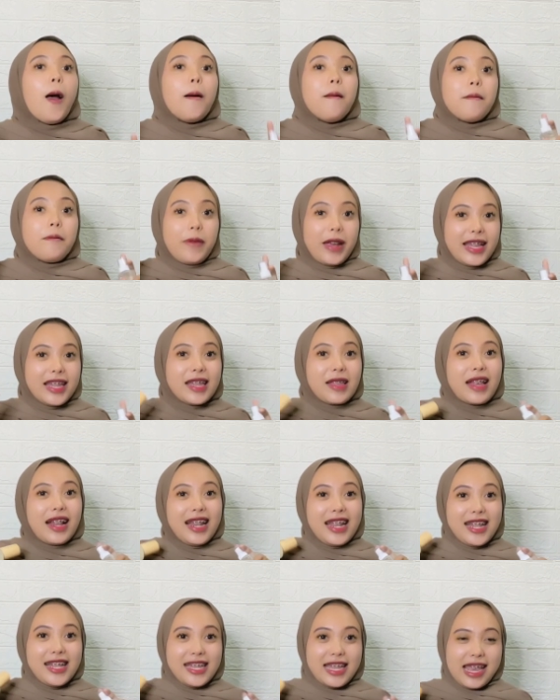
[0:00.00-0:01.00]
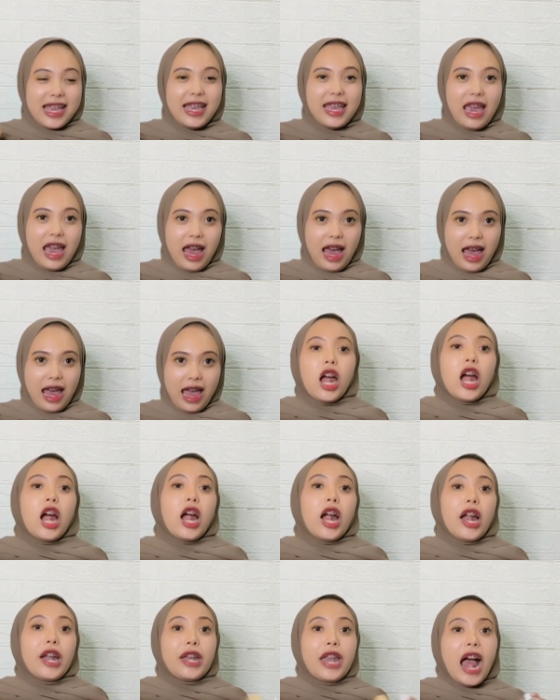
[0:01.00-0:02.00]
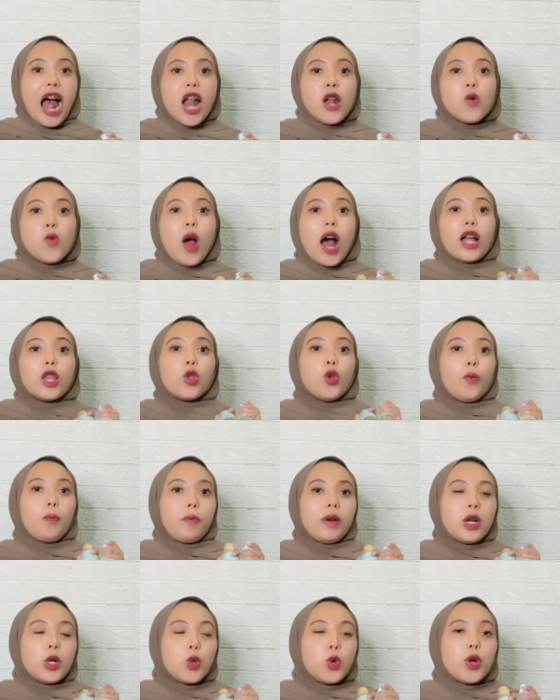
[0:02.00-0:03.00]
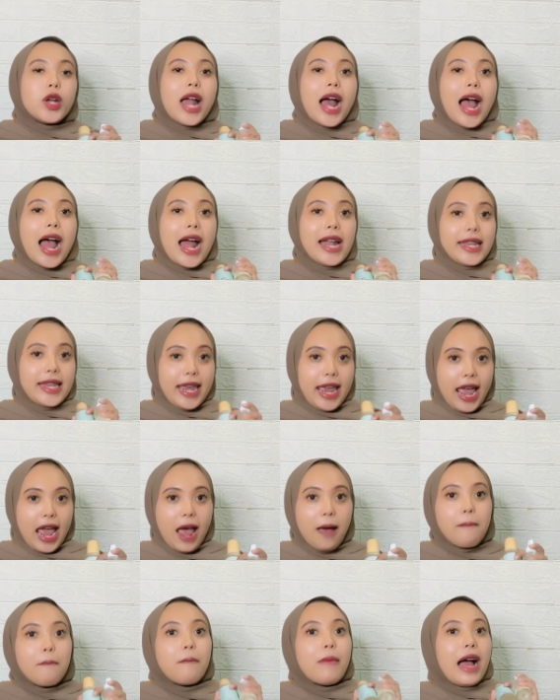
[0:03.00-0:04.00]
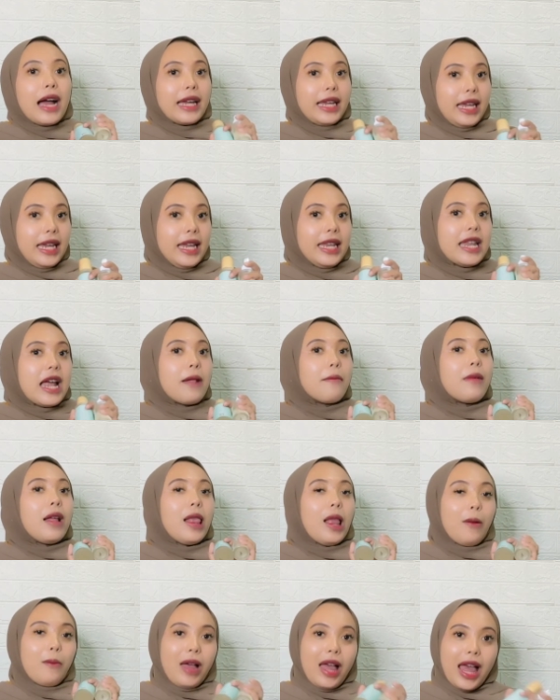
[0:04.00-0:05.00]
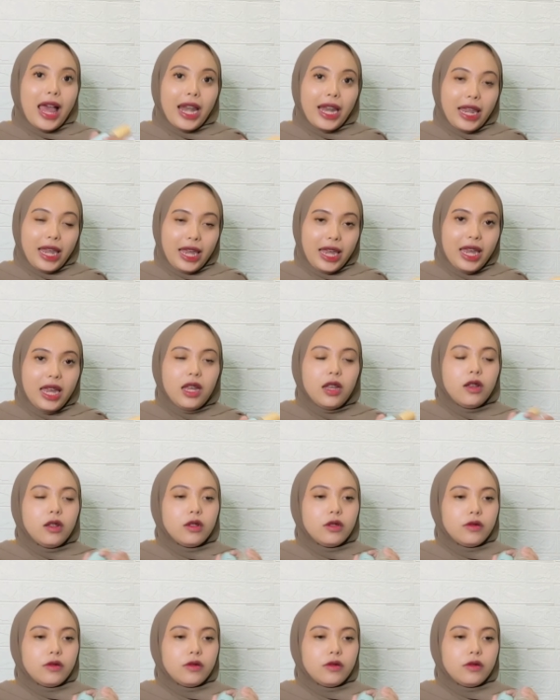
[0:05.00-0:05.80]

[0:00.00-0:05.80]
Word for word: face cleansing ya dan waktu penggunaannya pagi dan malam hari